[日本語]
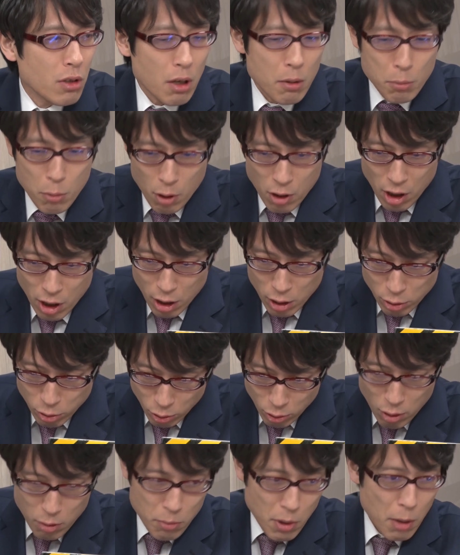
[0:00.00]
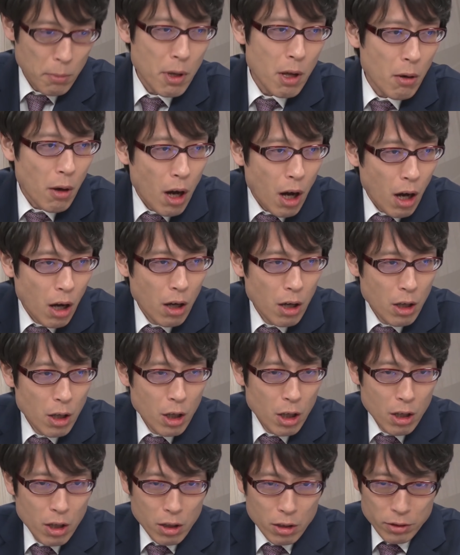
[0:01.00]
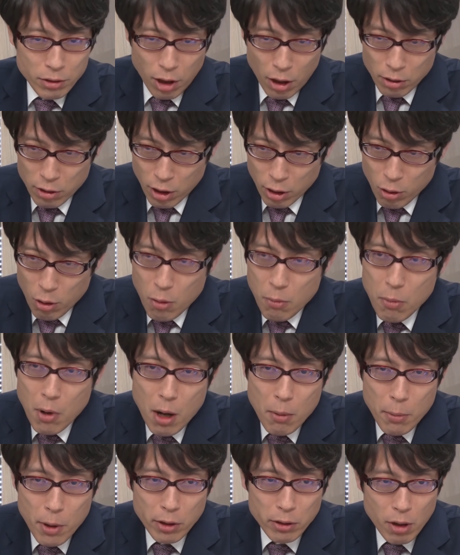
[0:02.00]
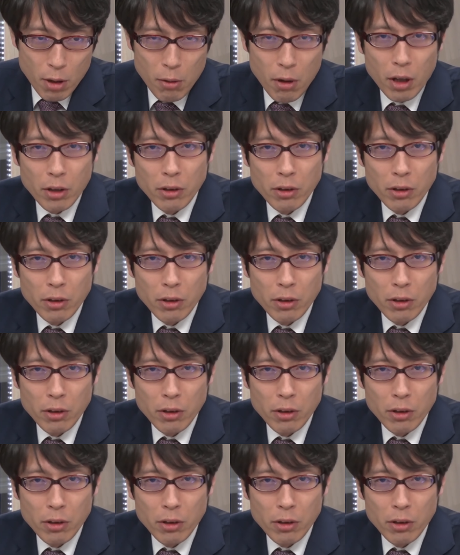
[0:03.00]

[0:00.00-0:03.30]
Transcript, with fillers: らもはやその豆はただの豆では